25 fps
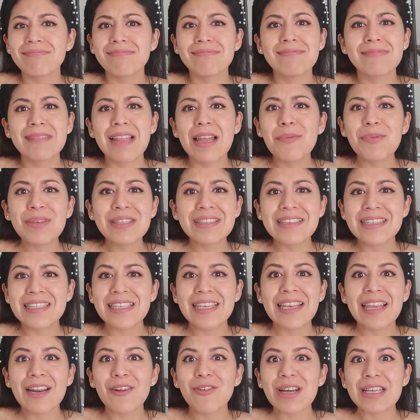tal vez ni
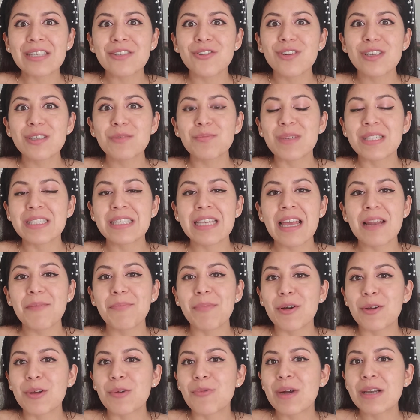siquiera ocasión especial,
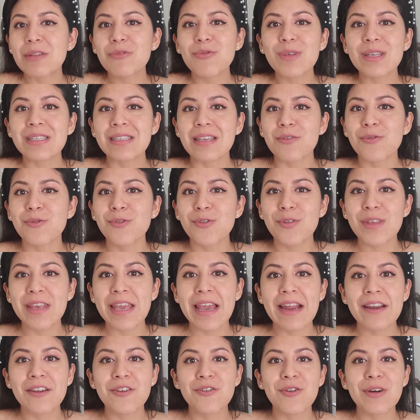pero igual tu desayuno
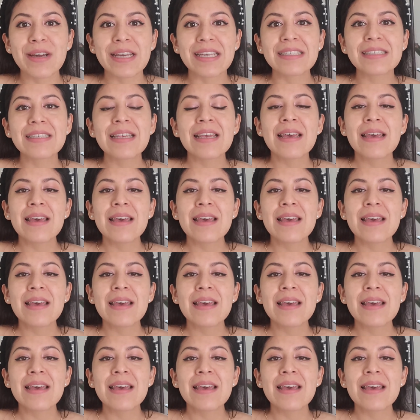diario es